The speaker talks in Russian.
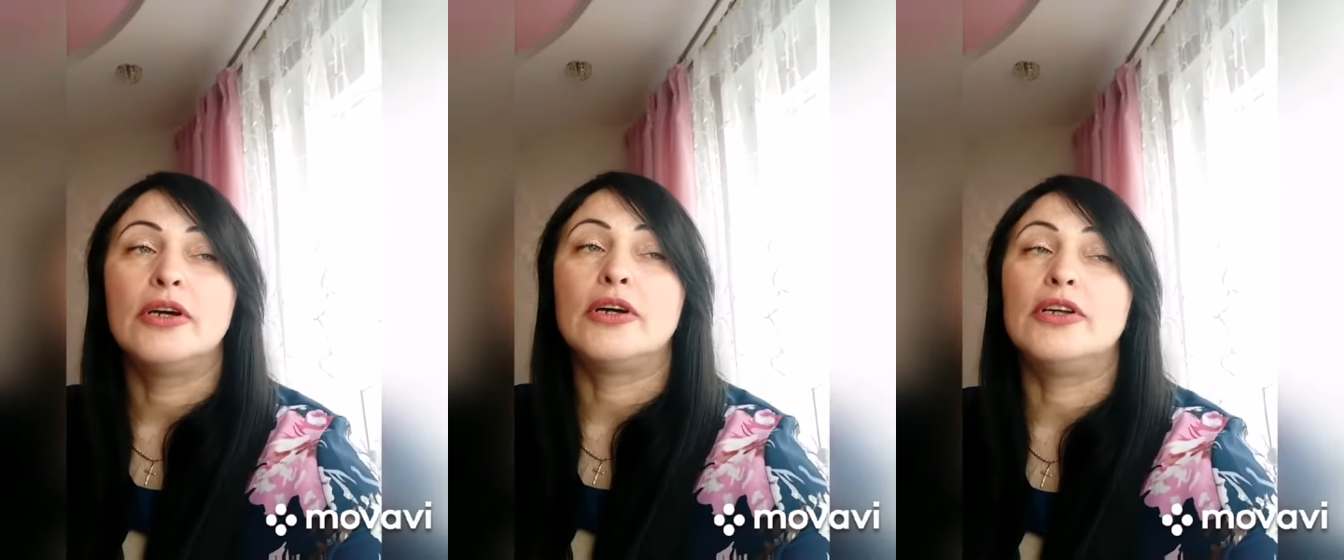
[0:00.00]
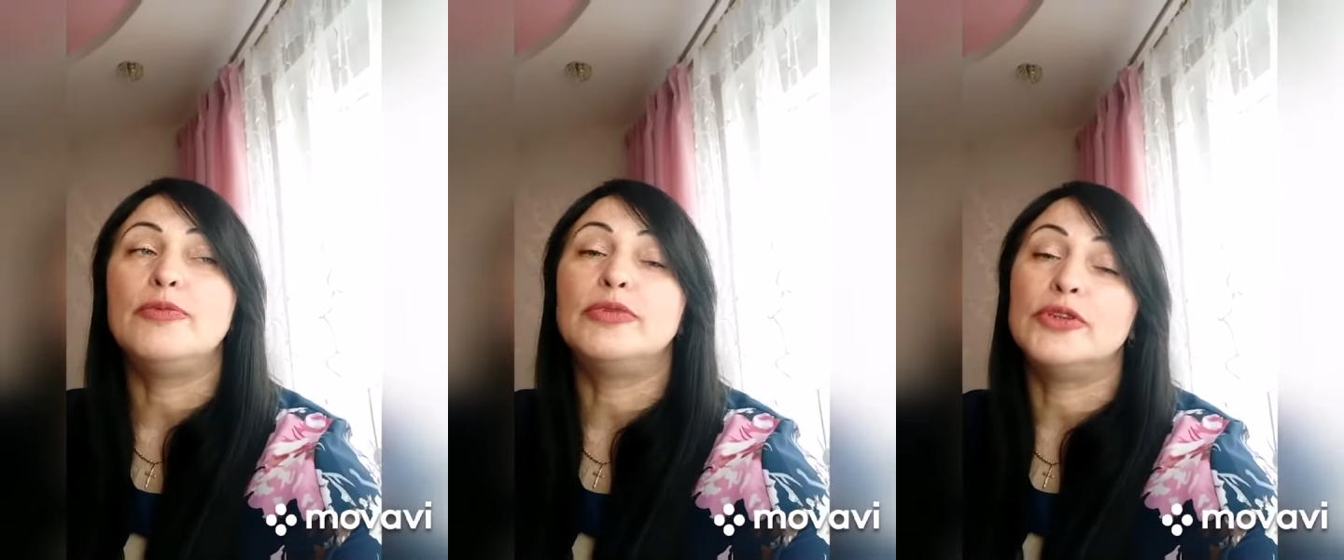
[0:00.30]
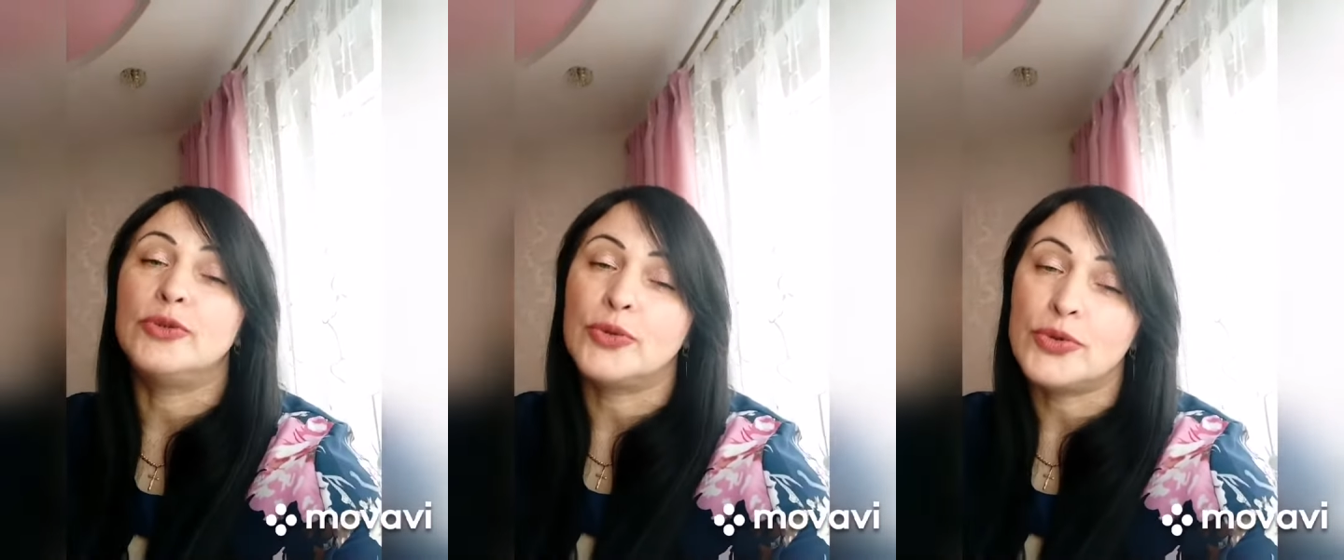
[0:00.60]

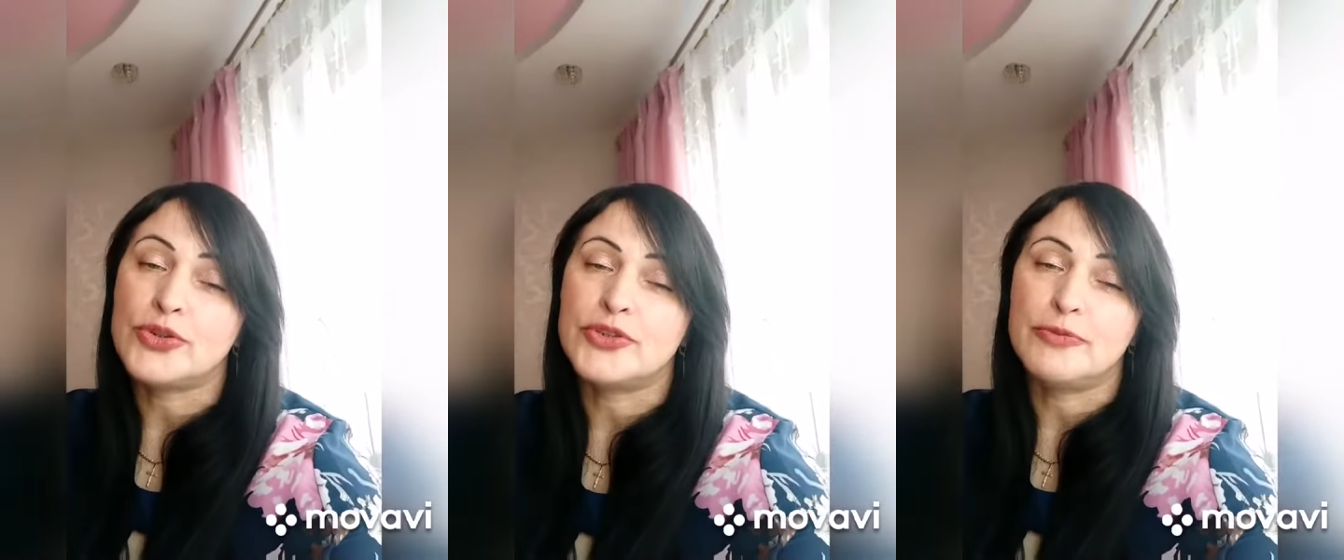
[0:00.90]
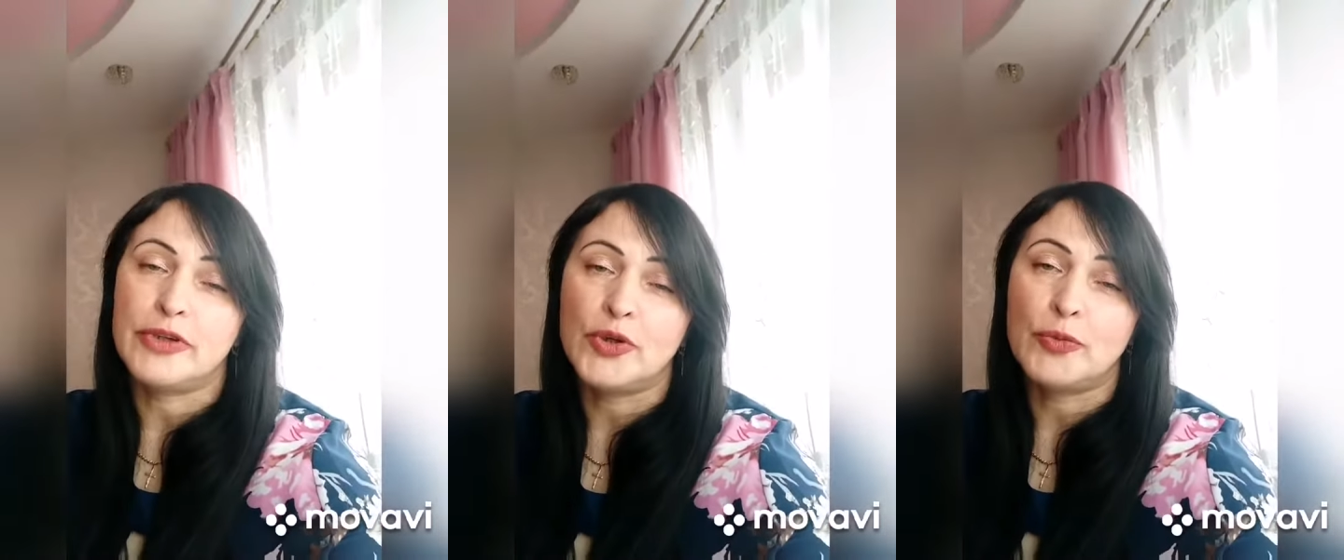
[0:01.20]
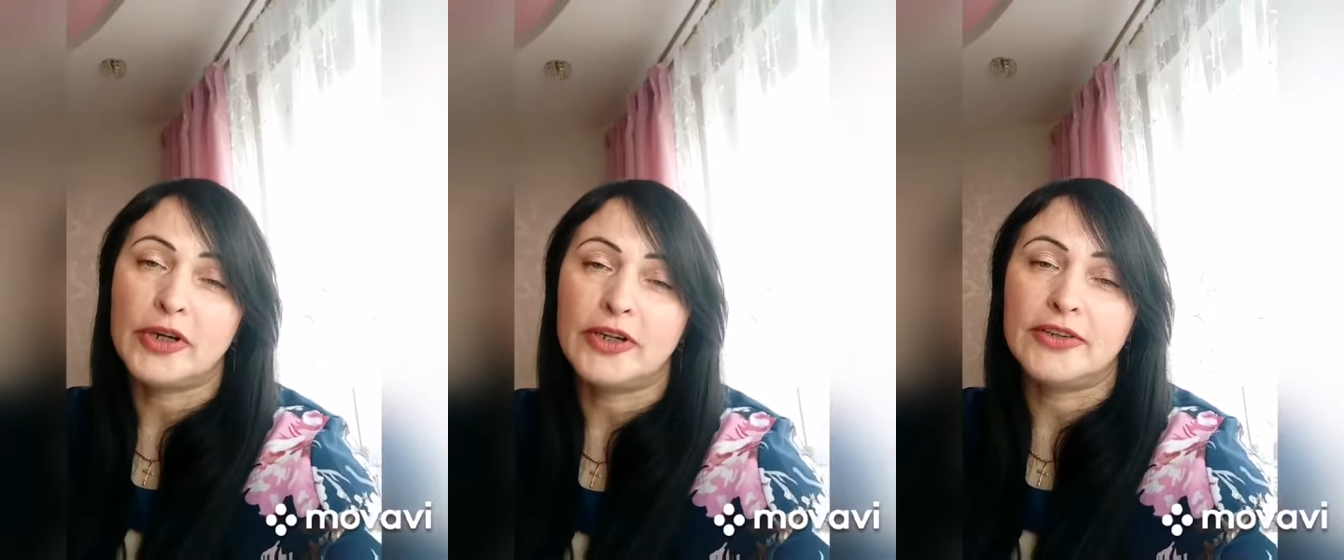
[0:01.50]
Хриплый дождь в
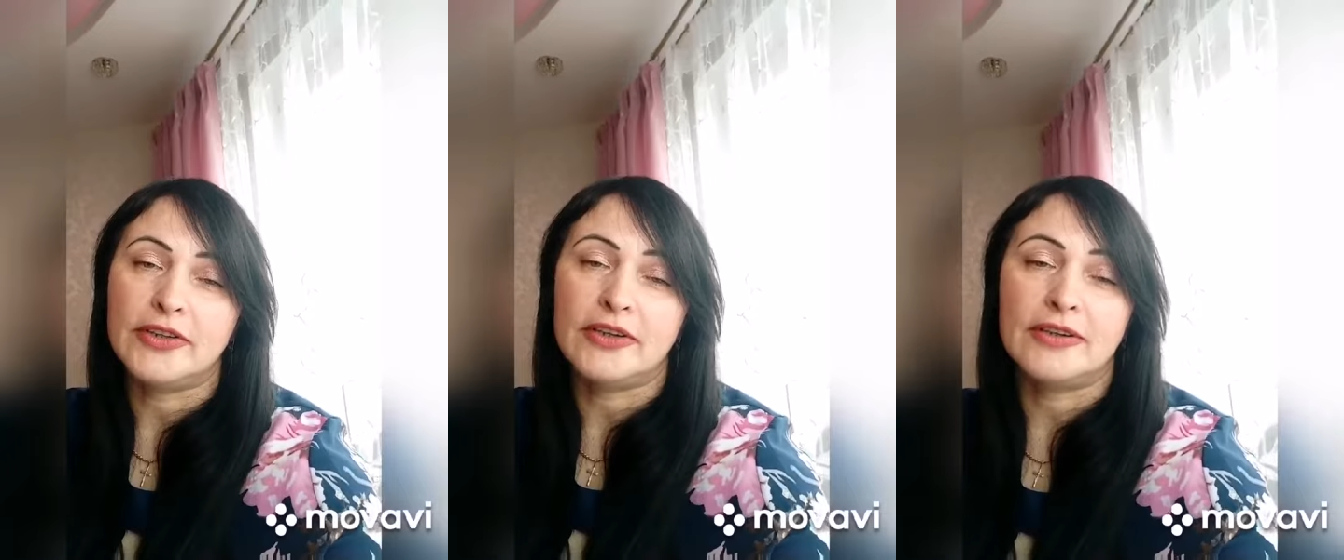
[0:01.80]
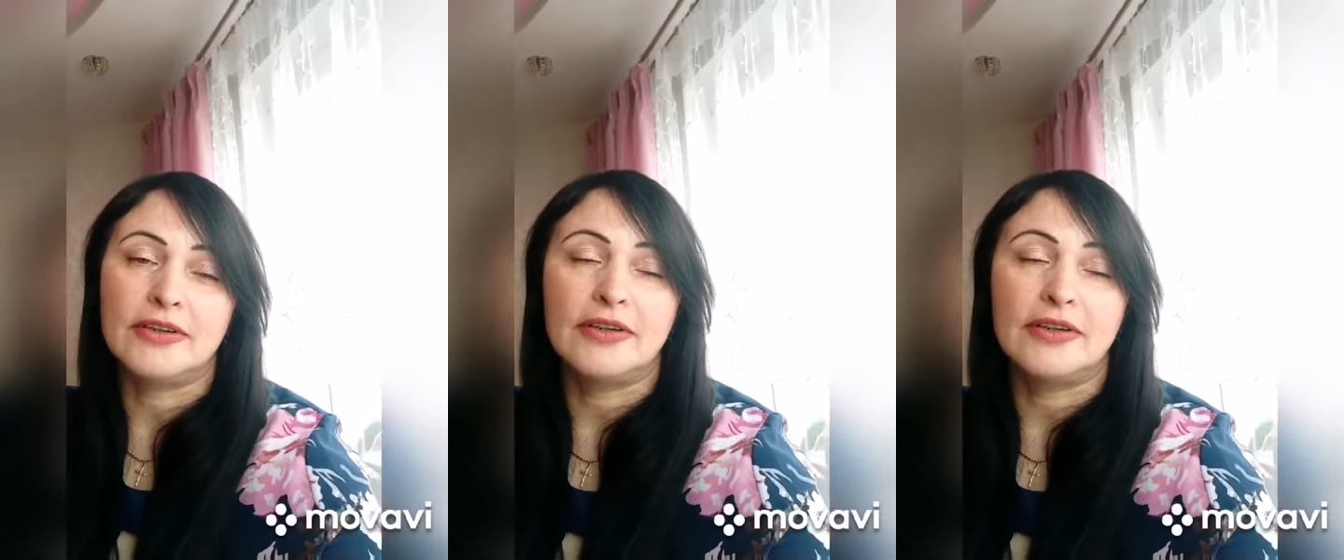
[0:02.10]
моем окне,